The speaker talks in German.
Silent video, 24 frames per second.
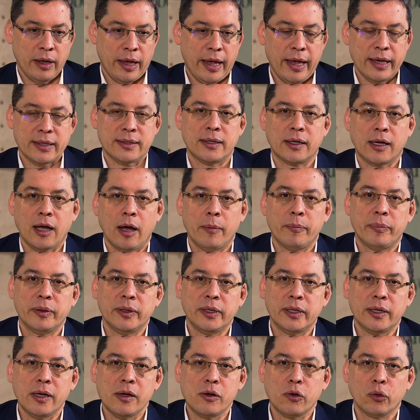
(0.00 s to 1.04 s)
Erste
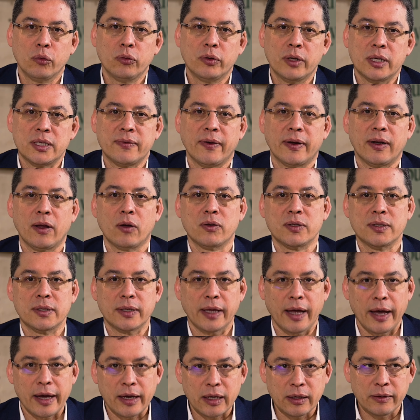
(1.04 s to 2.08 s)
Company gegründet
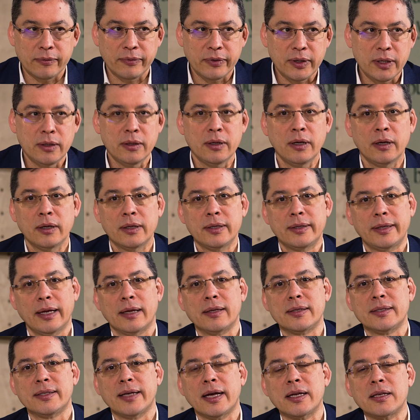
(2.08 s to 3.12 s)
2003 in Wien,
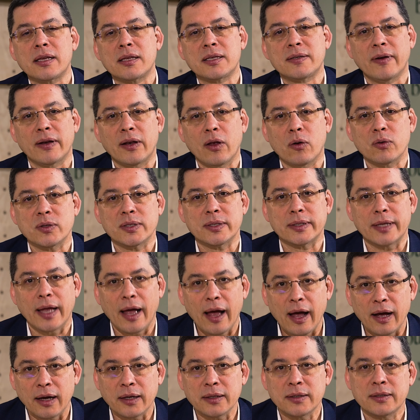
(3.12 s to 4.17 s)
dann seit
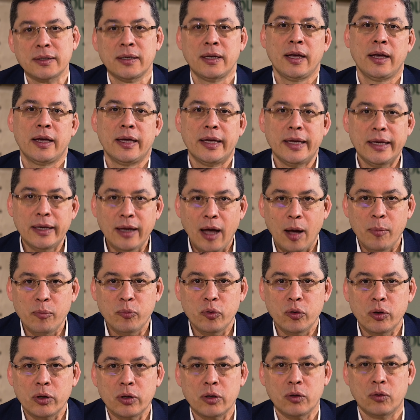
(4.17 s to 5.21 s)
2008 in
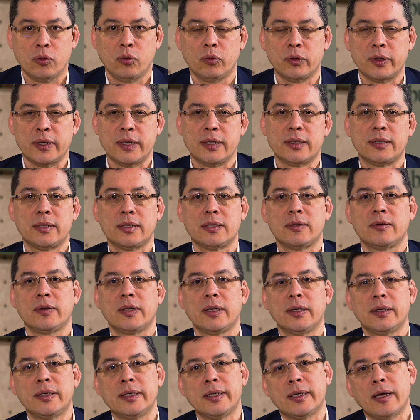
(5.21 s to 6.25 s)
Hamburg und ist
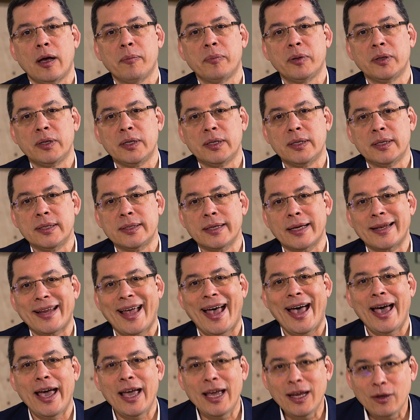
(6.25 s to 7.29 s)
deswegen die Company, die seit
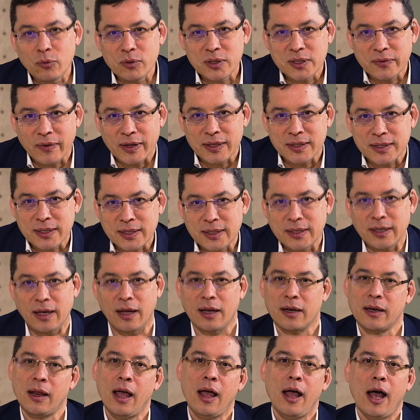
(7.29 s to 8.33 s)
21
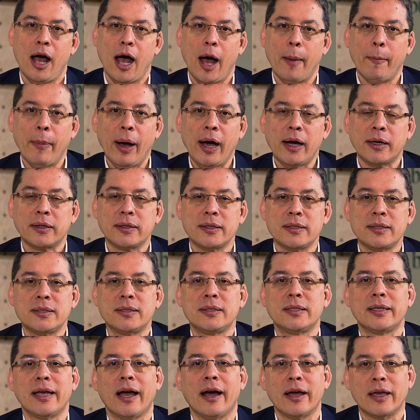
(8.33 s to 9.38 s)
Jahren am Markt
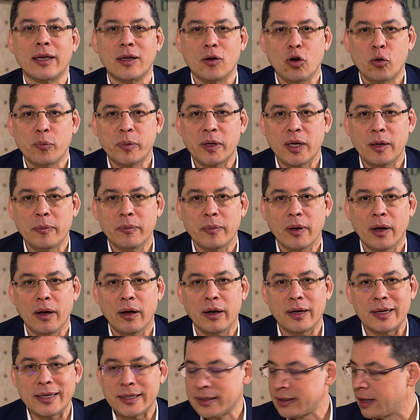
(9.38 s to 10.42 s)
ist. Die Aya Europe
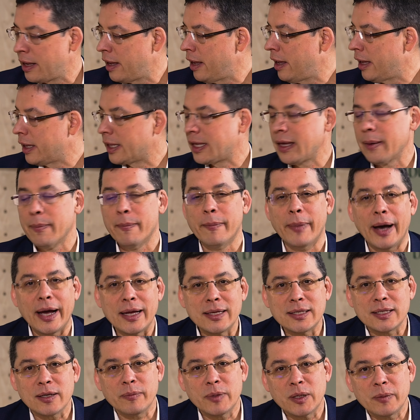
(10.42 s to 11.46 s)
GmbH ist
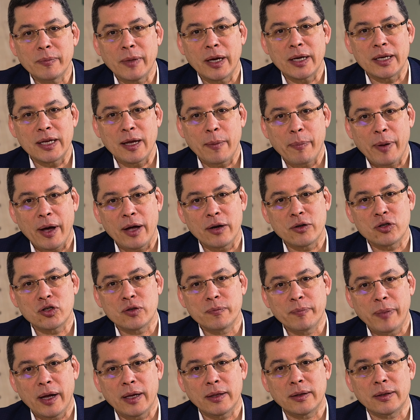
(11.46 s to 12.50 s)
gemeinsam mit meinen
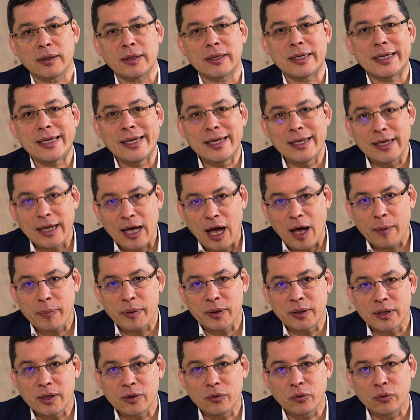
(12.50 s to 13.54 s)
japanischen Partnern in
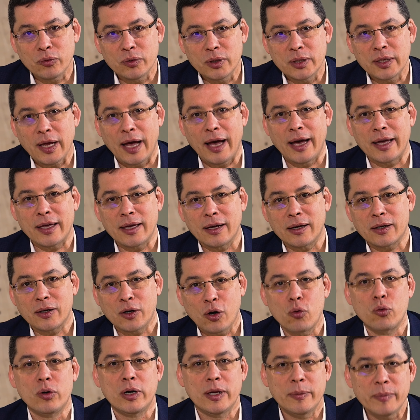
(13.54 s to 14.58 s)
Japan gegründet, Aya
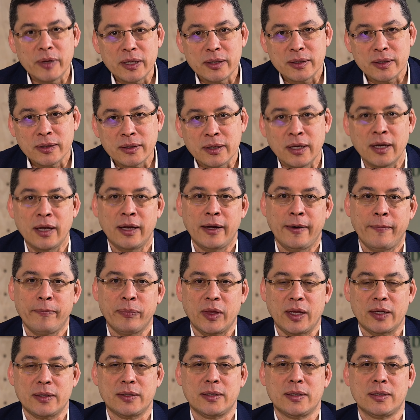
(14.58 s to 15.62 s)
Co. Limited.
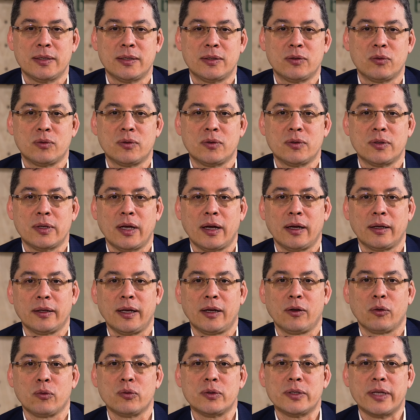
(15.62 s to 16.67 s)
Das ist sozusagen
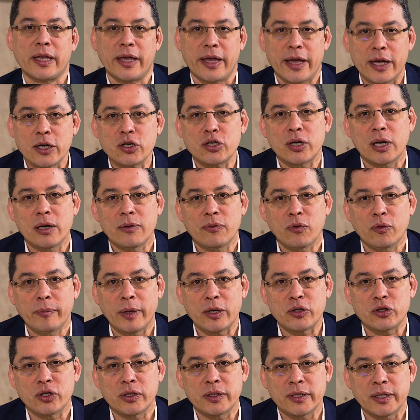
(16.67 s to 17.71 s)
der größte Hersteller von
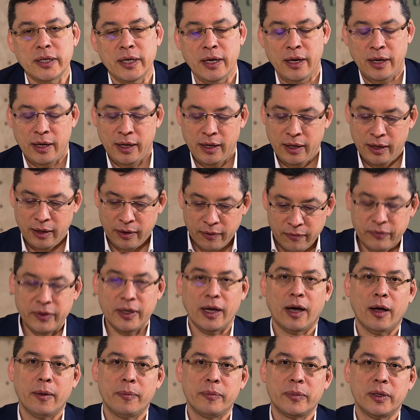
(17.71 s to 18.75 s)
Matcha-Tee.
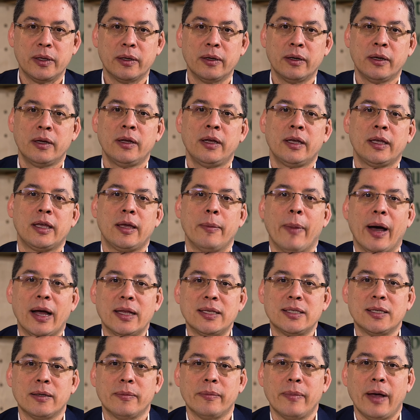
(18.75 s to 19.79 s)
Wir haben hier
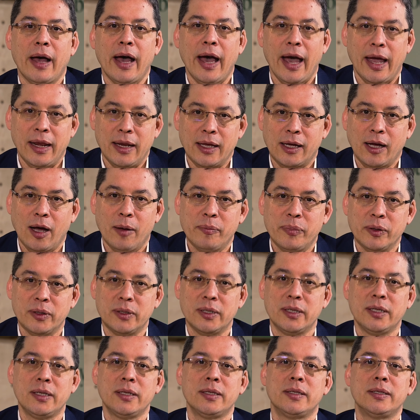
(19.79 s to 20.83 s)
gemeinsam eine
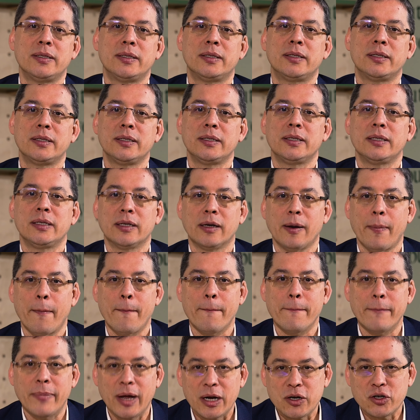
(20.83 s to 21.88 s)
Company, die hier
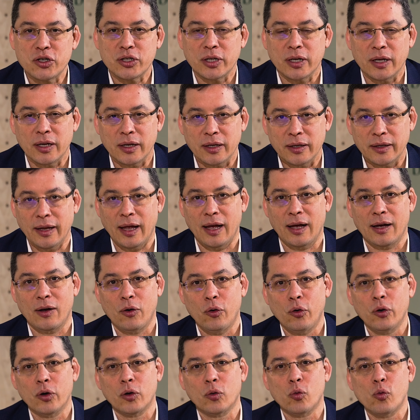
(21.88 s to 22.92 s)
Matcha nach
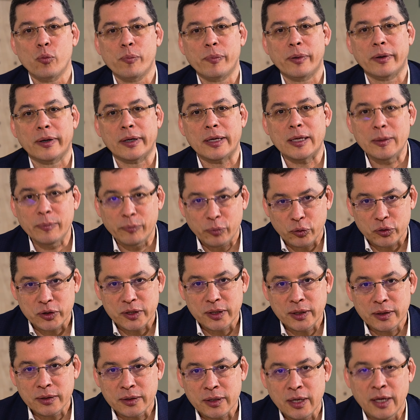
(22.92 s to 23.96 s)
Europa
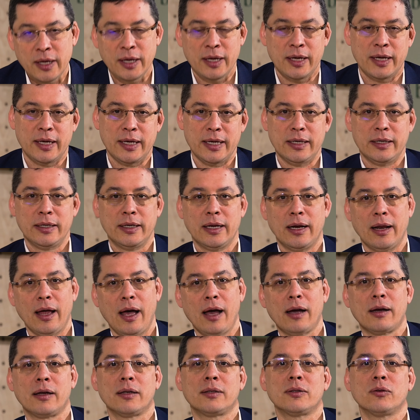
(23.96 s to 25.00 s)
importiert, ihn hier
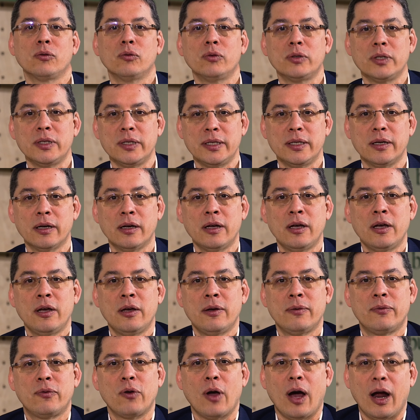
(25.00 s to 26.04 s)
lagert und ihn hier
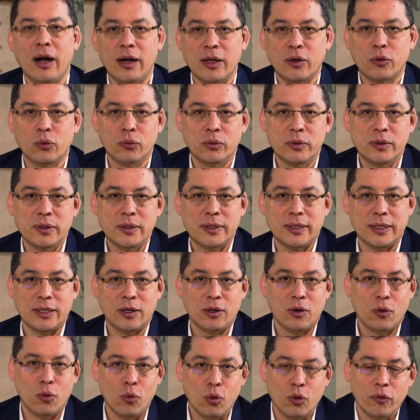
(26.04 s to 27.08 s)
für alle Kunden, die
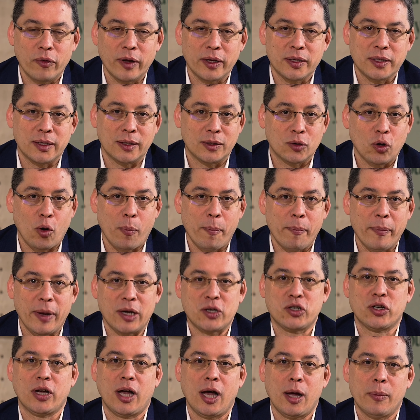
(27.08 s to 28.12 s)
hochwertigen
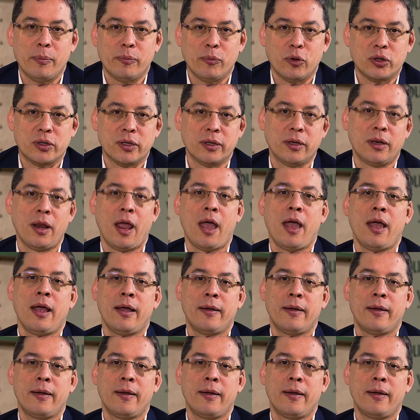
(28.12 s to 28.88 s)
Top-Matcha haben möchten,